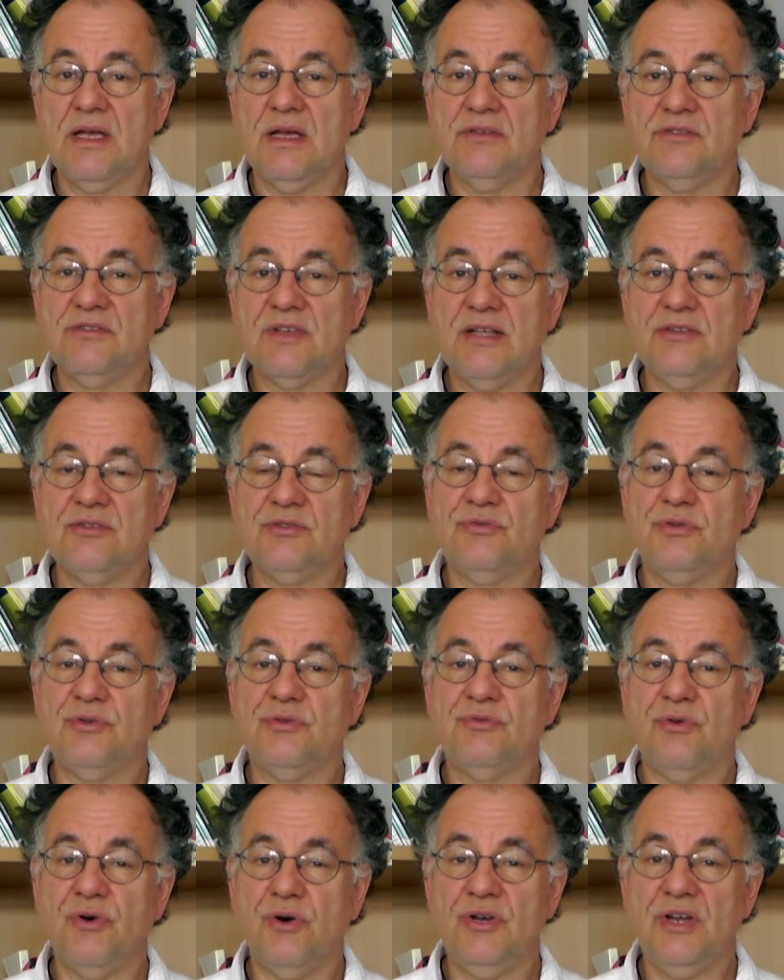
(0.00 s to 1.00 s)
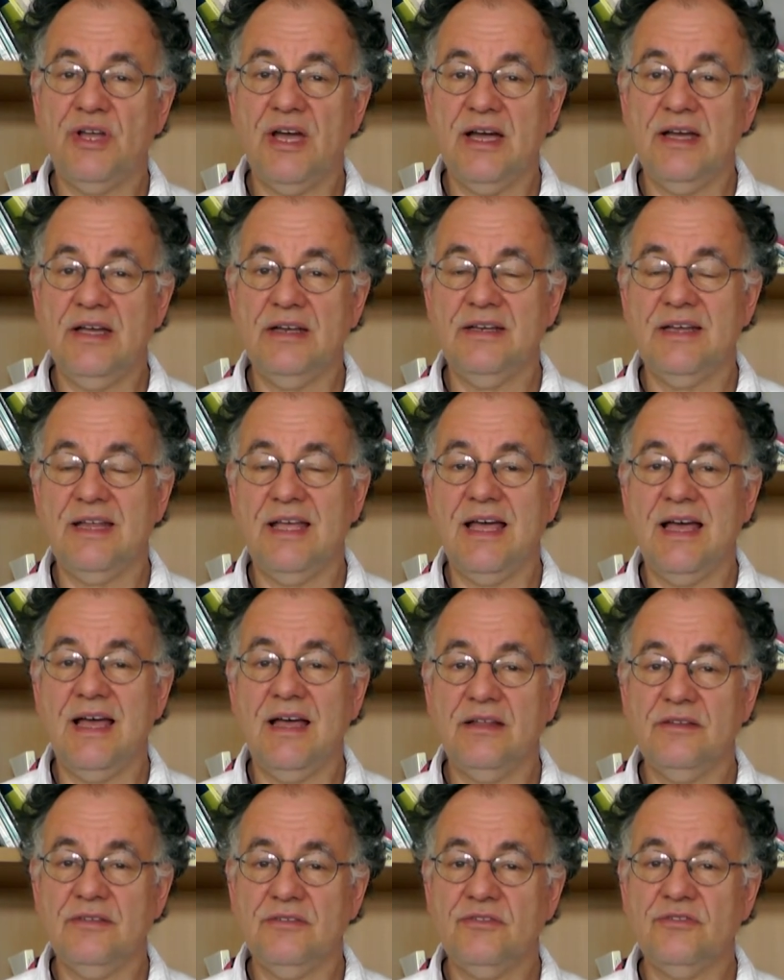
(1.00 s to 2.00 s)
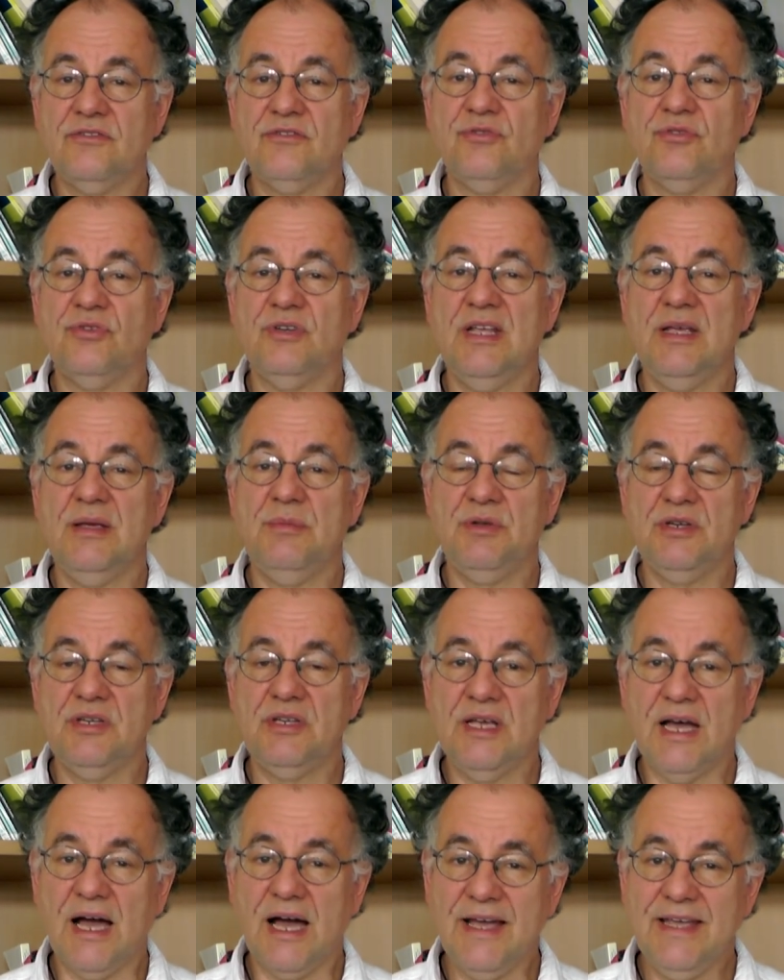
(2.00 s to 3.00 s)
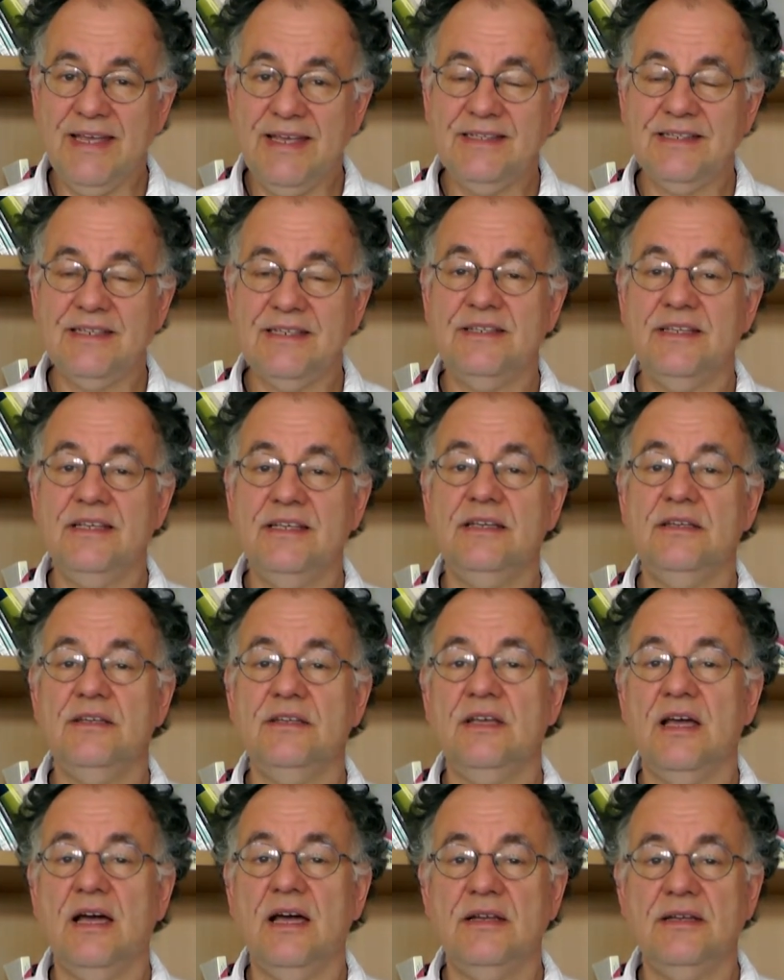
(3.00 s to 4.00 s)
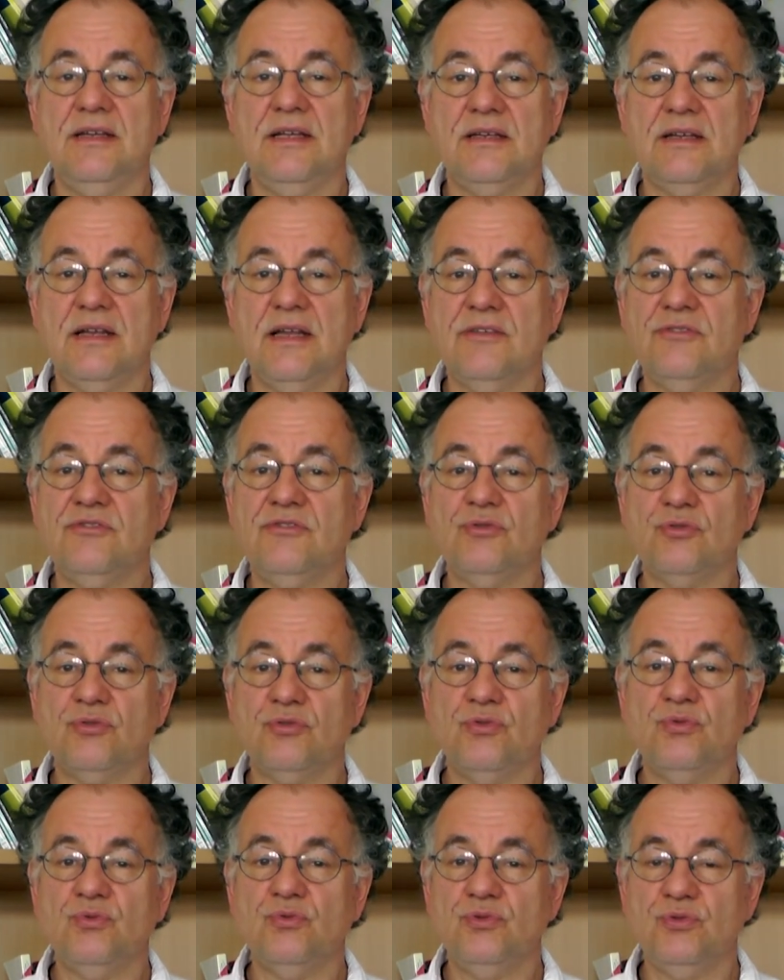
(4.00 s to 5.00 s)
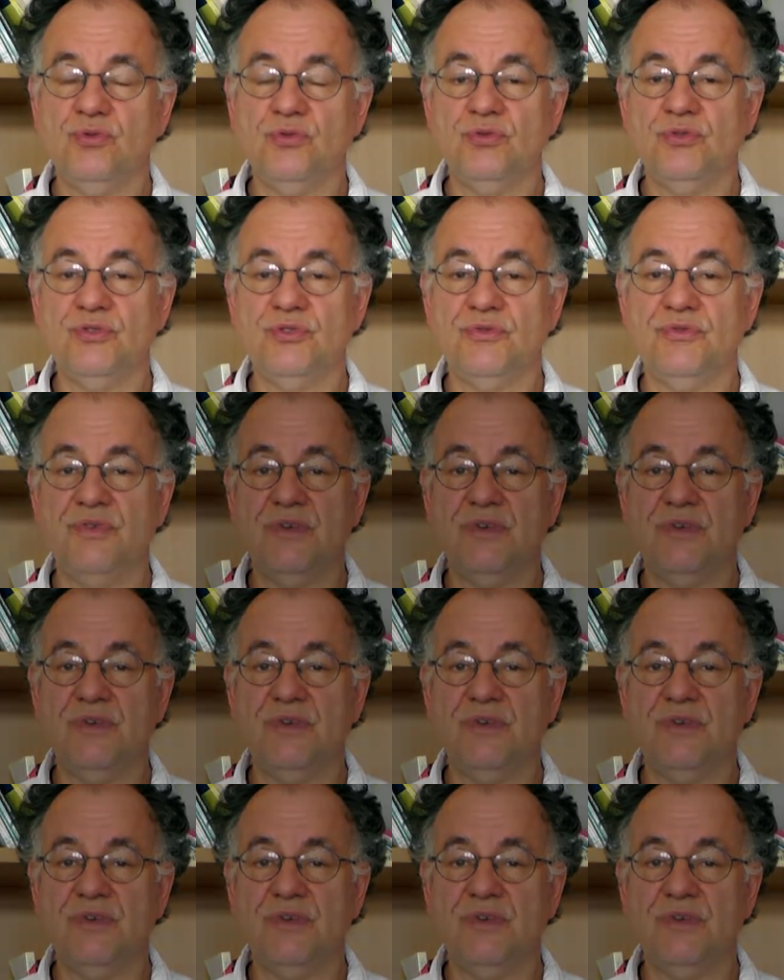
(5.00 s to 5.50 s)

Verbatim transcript: Es also von vornherein ernst zu nehmen, die eigenen Dinge, die einen entlasten und gut tun,